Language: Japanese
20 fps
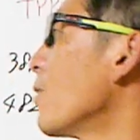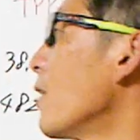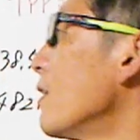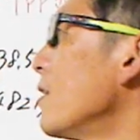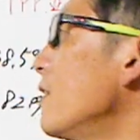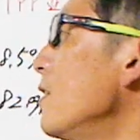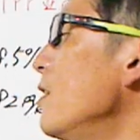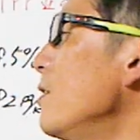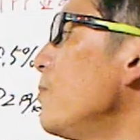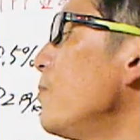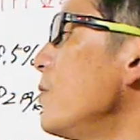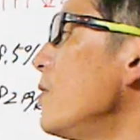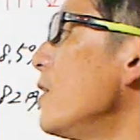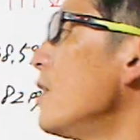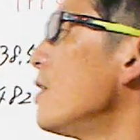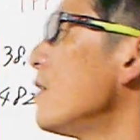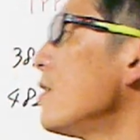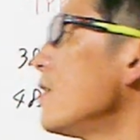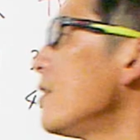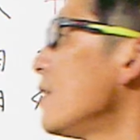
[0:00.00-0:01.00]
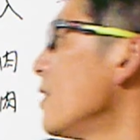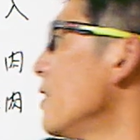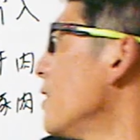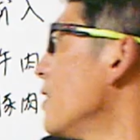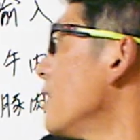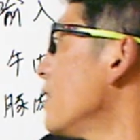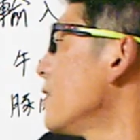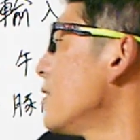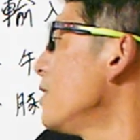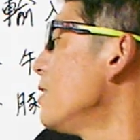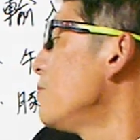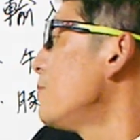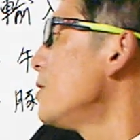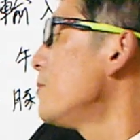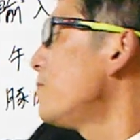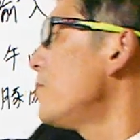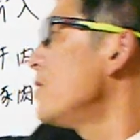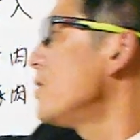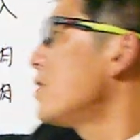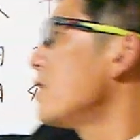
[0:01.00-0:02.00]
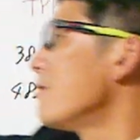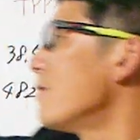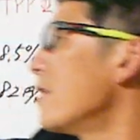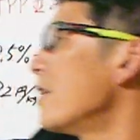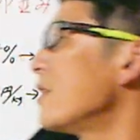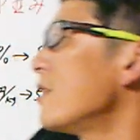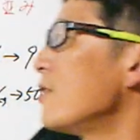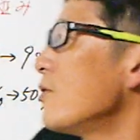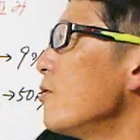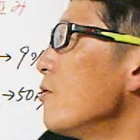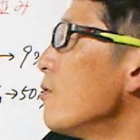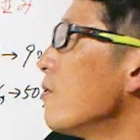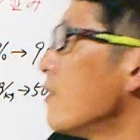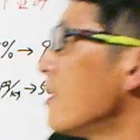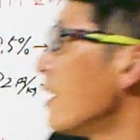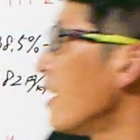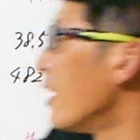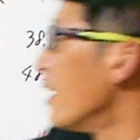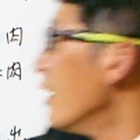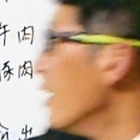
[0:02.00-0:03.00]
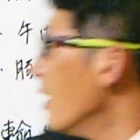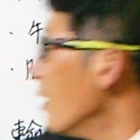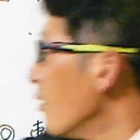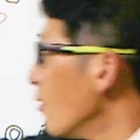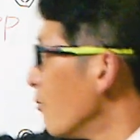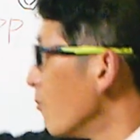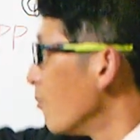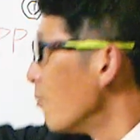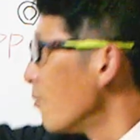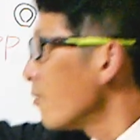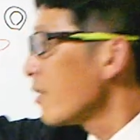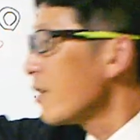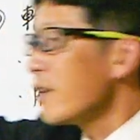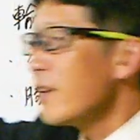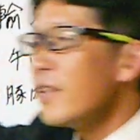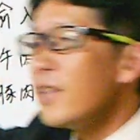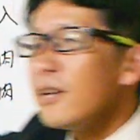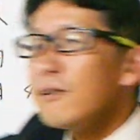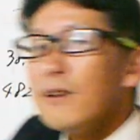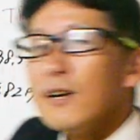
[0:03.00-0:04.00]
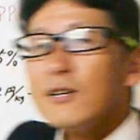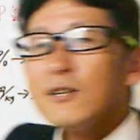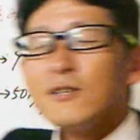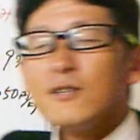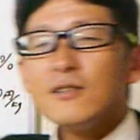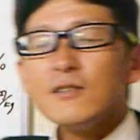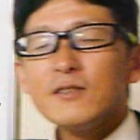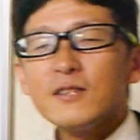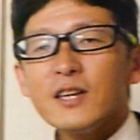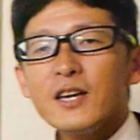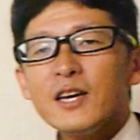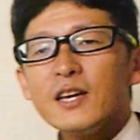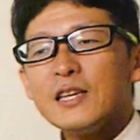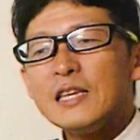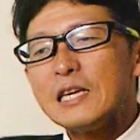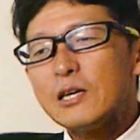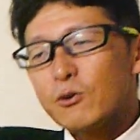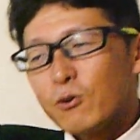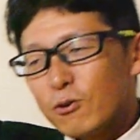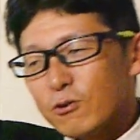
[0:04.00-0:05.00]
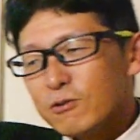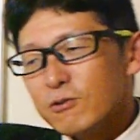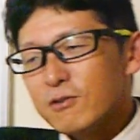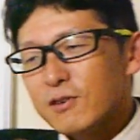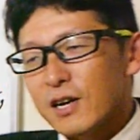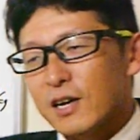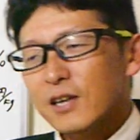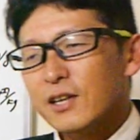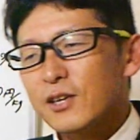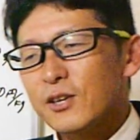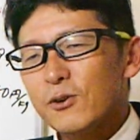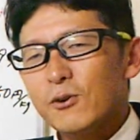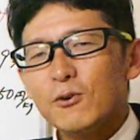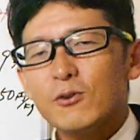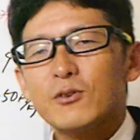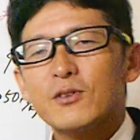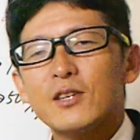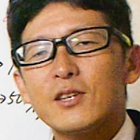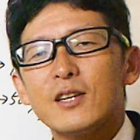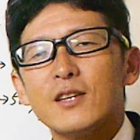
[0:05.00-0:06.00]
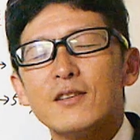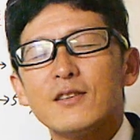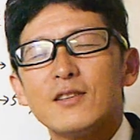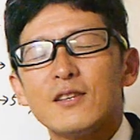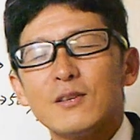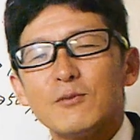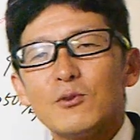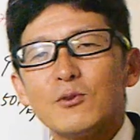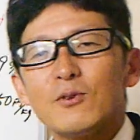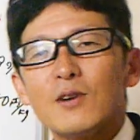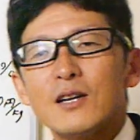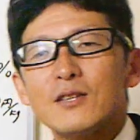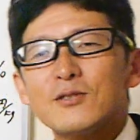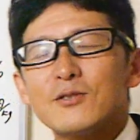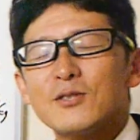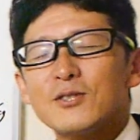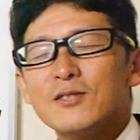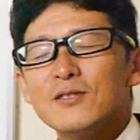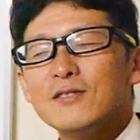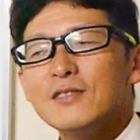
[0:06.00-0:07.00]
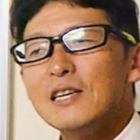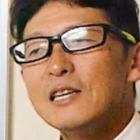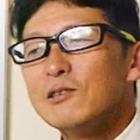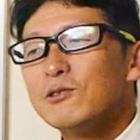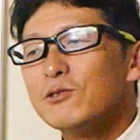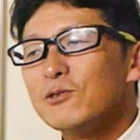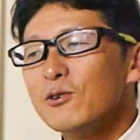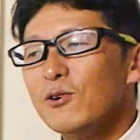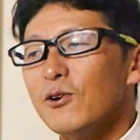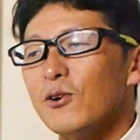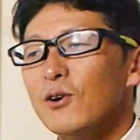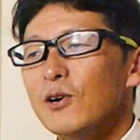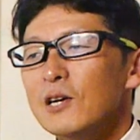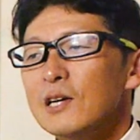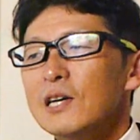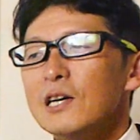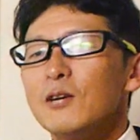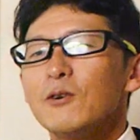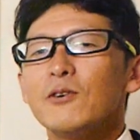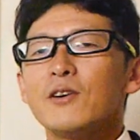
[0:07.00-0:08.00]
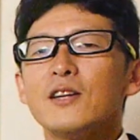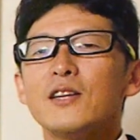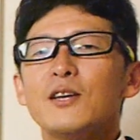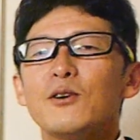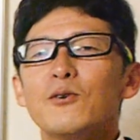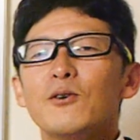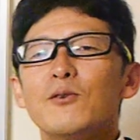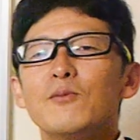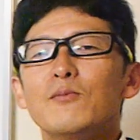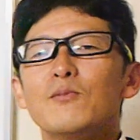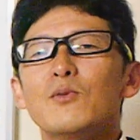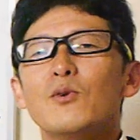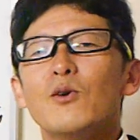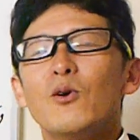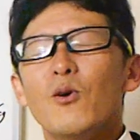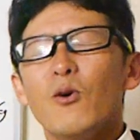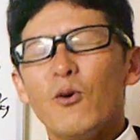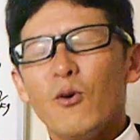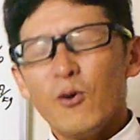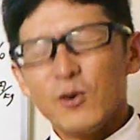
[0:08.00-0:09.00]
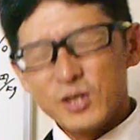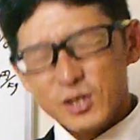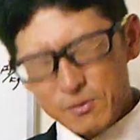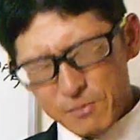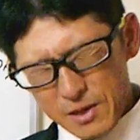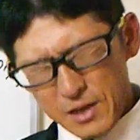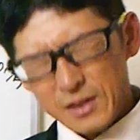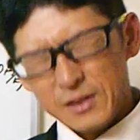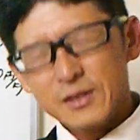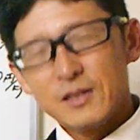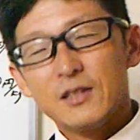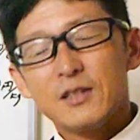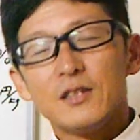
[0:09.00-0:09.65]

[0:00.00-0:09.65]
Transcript: か TPA TPP って言われてるような大きな枠で2国間協定っていうものが進んでいくとこれ日本もおしまい